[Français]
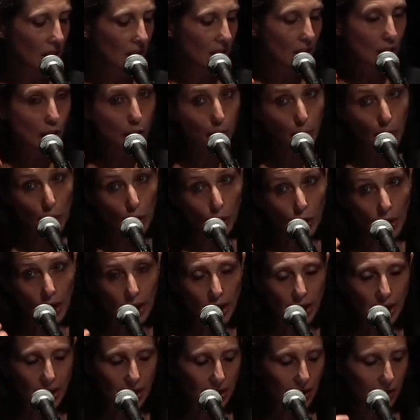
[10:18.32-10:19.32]
Les plans
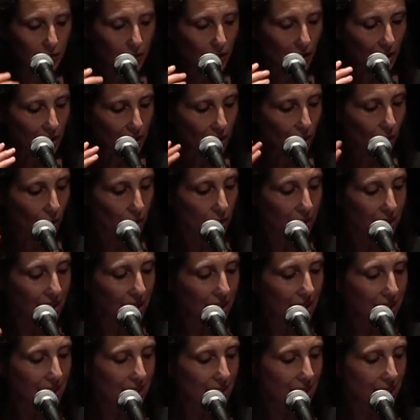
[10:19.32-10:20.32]
arrivent à
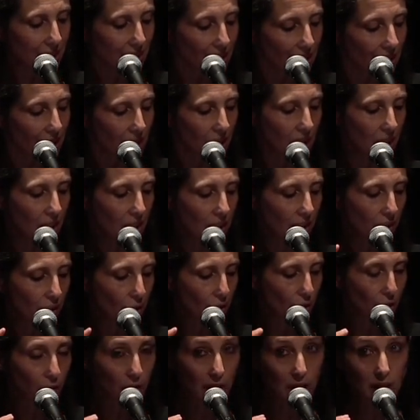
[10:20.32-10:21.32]
grotesques,
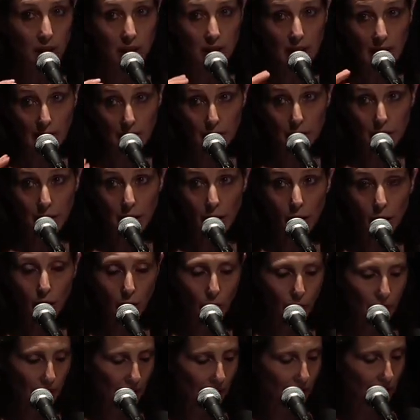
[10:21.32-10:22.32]
je vais d'alvéole
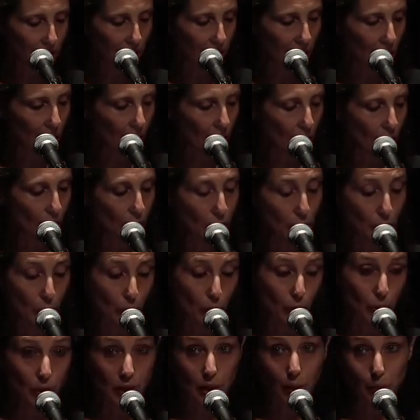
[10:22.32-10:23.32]
en alvéole
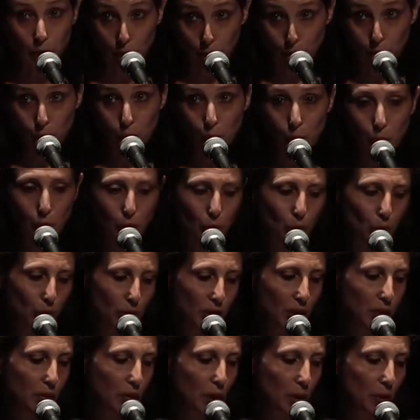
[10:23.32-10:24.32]
sans amertume de
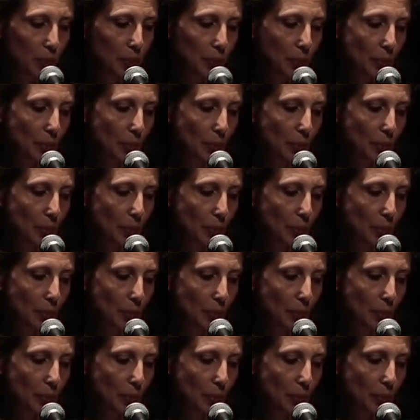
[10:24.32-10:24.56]
vivre.